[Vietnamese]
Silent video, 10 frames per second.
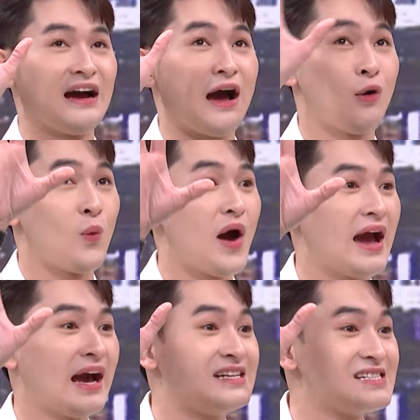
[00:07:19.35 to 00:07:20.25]
hào
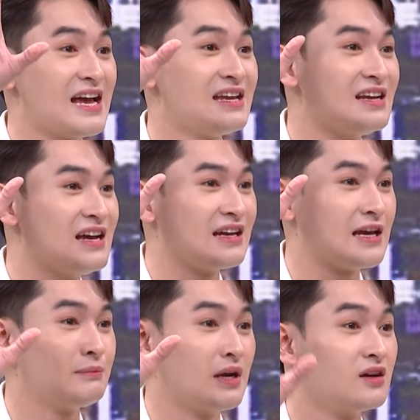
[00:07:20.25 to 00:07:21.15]
quang ánh sáng
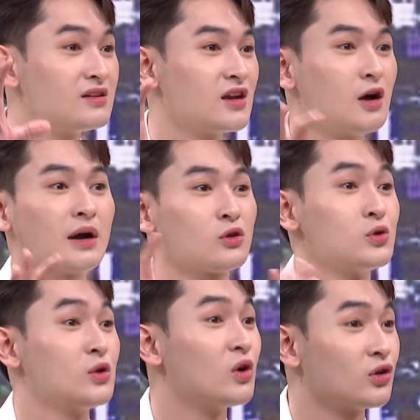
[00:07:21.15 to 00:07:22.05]
khi mình đứng trên đó mặc dù
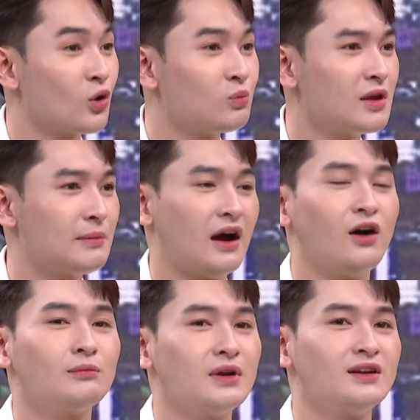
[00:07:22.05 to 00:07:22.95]
diễn quần chúng nhưng mà
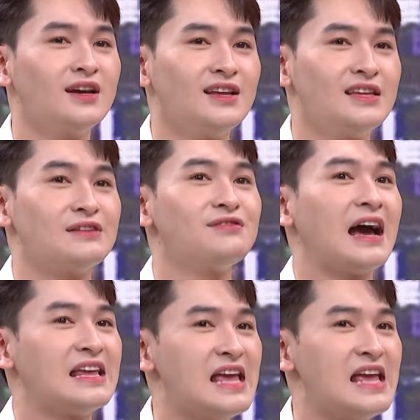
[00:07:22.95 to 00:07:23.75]
thôi mình diễn vài